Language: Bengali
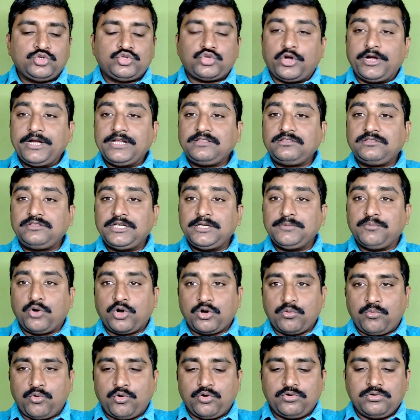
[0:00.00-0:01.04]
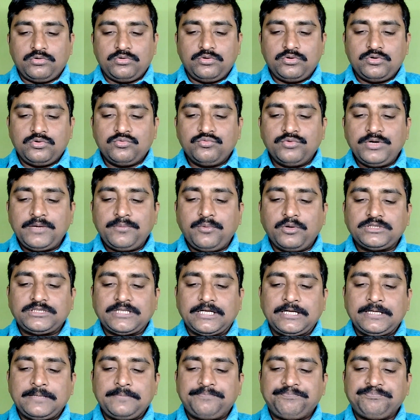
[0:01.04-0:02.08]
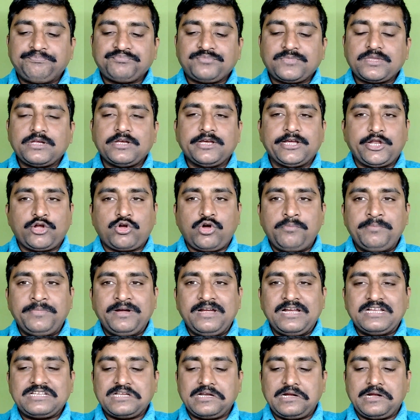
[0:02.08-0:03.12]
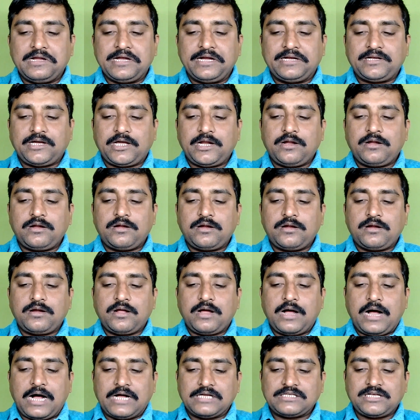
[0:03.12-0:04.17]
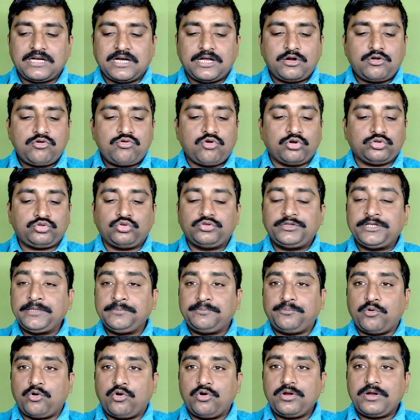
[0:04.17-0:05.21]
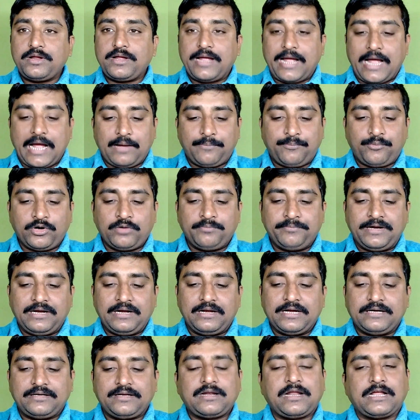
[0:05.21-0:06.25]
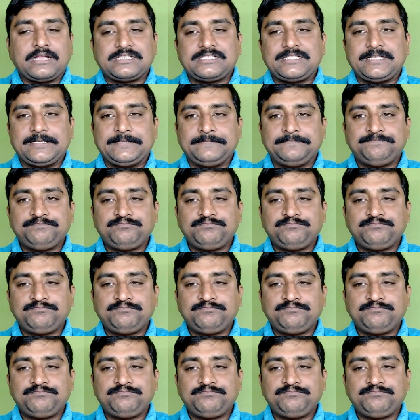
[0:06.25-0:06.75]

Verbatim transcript: জয়ত্রী বর্মন উনি বলছেন রেকমেন্ডেশন লেটার আসার কতদিন পর অ্যাপয়েন্টমেন্ট লেটার আসে